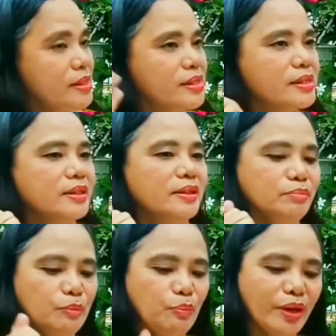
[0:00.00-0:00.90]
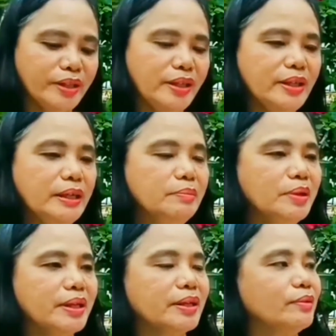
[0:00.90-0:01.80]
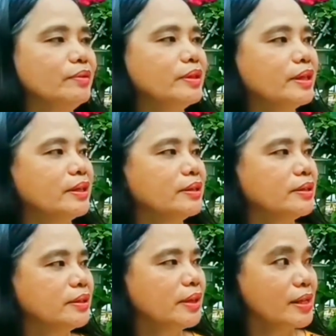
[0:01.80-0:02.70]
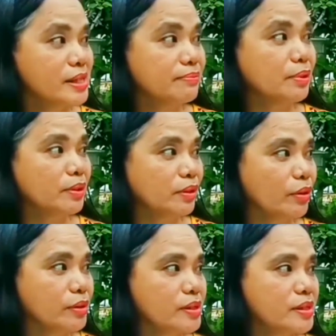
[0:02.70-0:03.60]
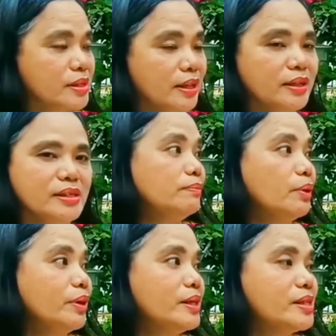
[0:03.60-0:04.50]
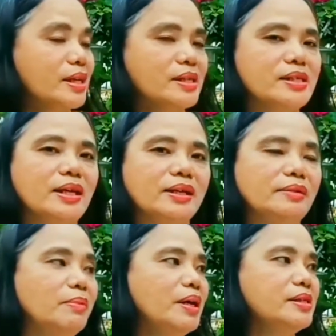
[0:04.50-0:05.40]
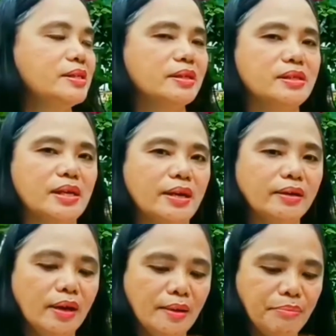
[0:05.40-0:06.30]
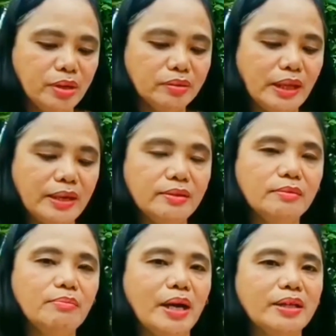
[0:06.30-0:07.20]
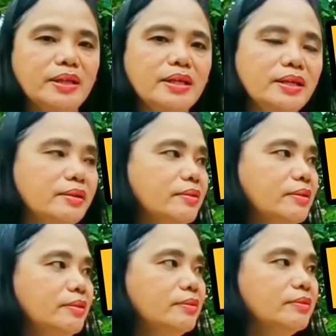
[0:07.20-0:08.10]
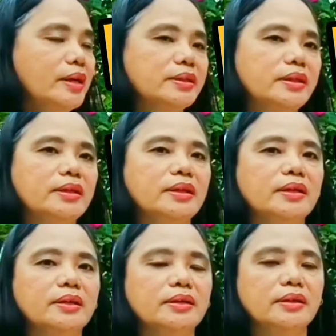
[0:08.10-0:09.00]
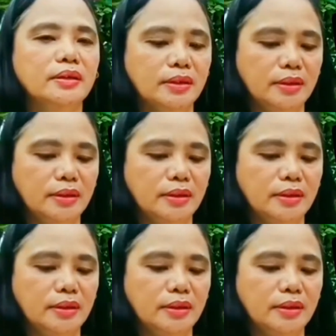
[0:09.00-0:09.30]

ears po pwedeng magkaroon ng last three Ang components kasi, yes. eh, di ba, sa share, meron tayong body, no? yung ating na